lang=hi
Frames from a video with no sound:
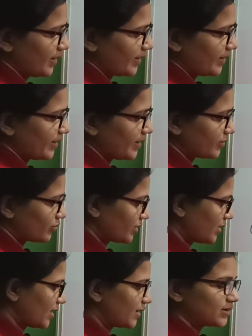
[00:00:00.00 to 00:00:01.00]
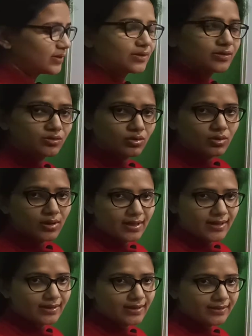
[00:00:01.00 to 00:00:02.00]
ठीक है क्योंकि दो
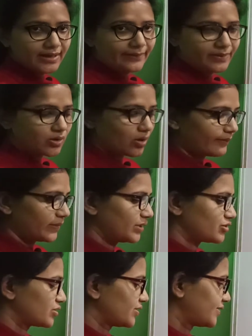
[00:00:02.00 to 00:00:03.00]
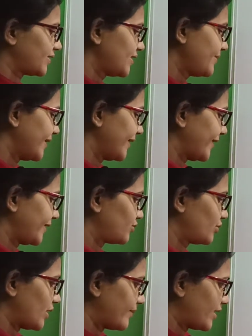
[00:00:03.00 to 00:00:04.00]
अलग अलग टाइप के कॉम्बिनेशन से ये बना है
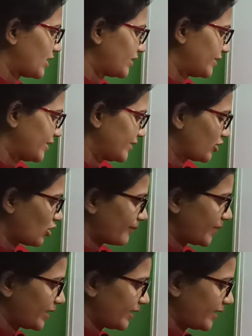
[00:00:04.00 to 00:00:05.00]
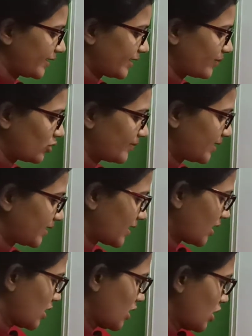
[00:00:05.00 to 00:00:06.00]
तो हमारा रिकॉम्बिनेंट डीएनए हमको मिल गया
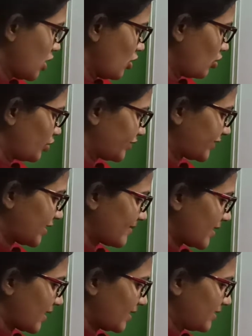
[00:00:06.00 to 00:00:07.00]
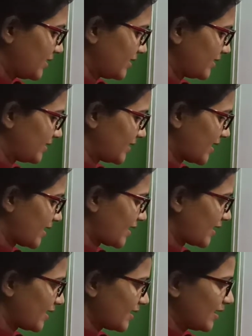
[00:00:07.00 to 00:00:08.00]
उसके बाद क्या
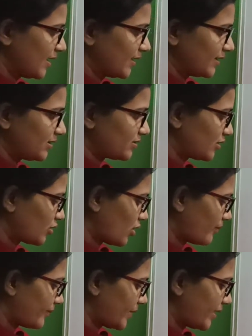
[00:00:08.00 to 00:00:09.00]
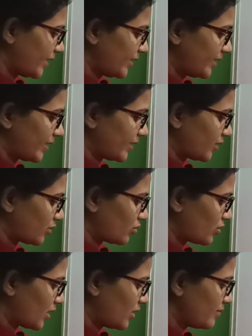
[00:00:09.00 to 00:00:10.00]
है इस रिकॉम्बिनेंट डीएनए
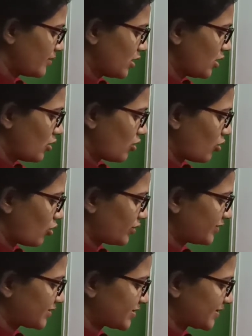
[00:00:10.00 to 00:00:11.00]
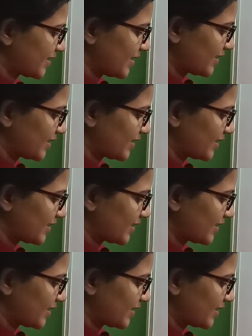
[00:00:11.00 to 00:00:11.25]
को हम होस्ट सेल